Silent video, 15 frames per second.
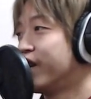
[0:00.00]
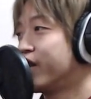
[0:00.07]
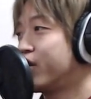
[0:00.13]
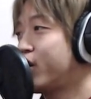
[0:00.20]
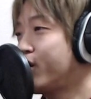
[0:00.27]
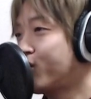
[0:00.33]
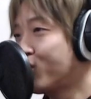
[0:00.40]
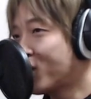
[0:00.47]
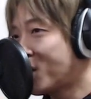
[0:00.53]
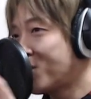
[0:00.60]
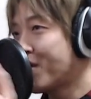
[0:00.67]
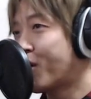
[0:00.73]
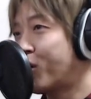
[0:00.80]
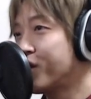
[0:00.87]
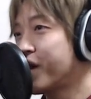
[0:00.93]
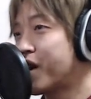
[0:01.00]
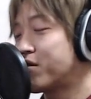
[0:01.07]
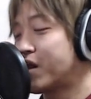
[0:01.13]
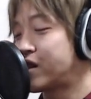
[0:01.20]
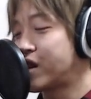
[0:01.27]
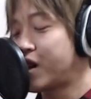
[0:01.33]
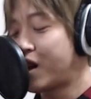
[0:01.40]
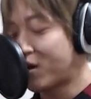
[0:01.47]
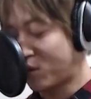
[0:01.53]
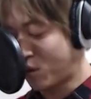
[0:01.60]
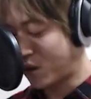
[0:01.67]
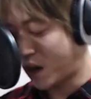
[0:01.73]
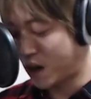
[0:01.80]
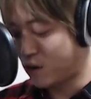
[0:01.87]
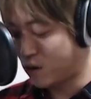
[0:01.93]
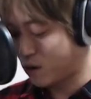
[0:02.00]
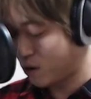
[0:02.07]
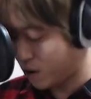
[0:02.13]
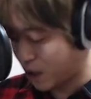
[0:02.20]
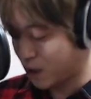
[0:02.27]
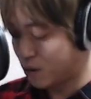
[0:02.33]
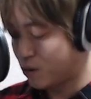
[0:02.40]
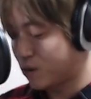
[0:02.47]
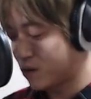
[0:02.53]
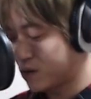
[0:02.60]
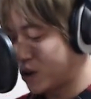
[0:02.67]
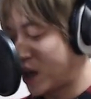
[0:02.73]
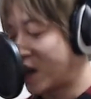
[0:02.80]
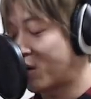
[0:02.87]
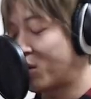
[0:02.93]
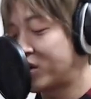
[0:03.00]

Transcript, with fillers: きっと君は来ない言うて JR 東海のあの JR,